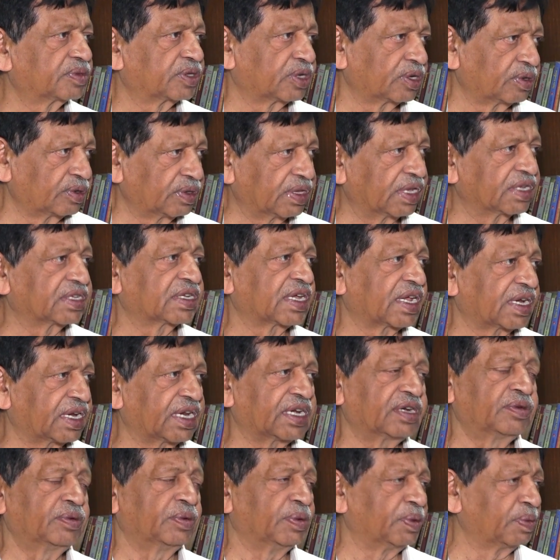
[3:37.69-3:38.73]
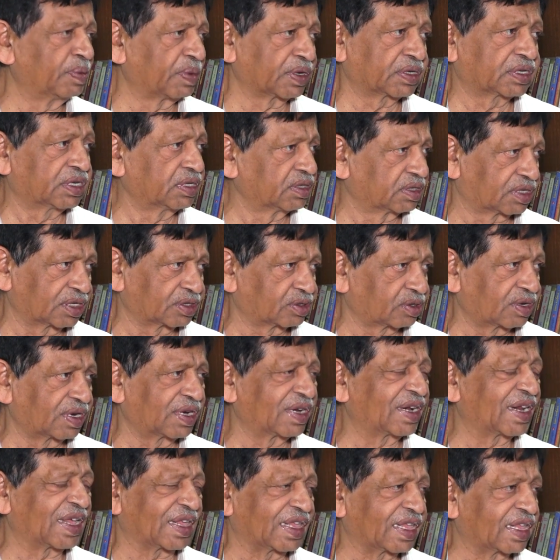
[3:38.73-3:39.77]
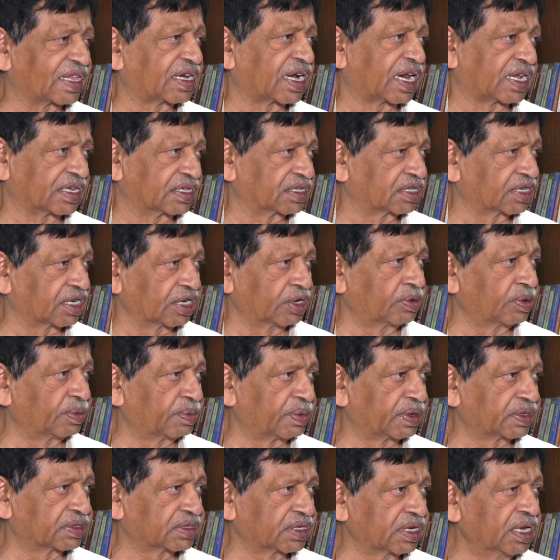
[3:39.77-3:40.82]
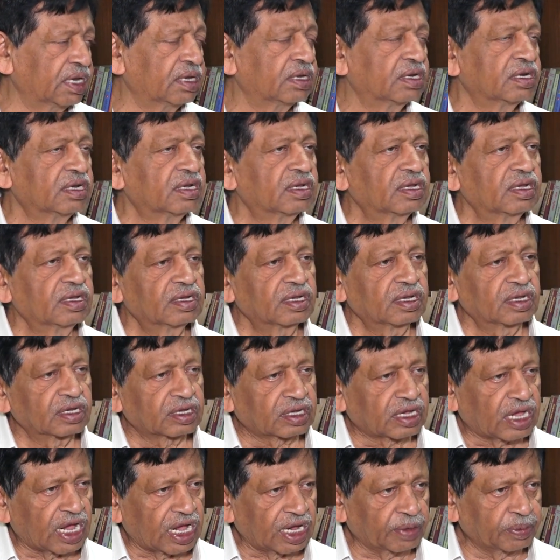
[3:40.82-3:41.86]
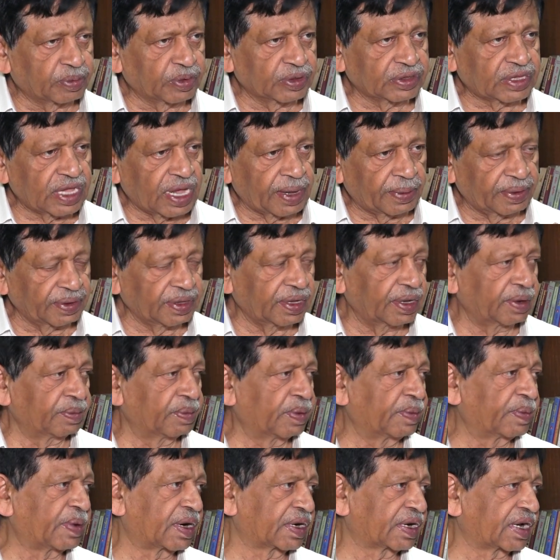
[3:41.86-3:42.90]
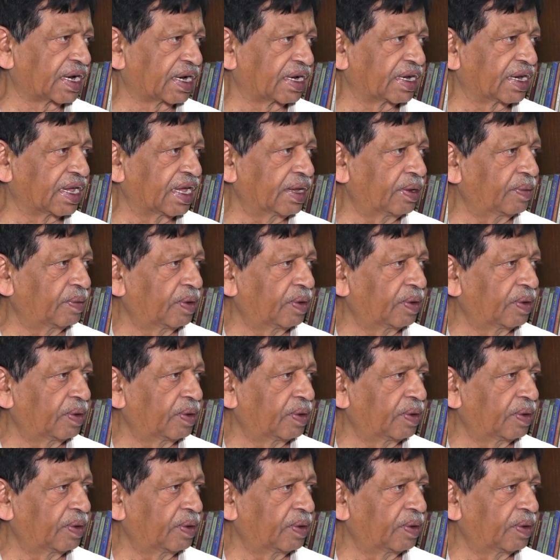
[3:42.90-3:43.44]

తెలుగుదేశాన్ని విమర్శించచ్చులేండి అది రాజకీయ విమర్శే కాకపోతే ఆమె ఏమి మాట్లాడినా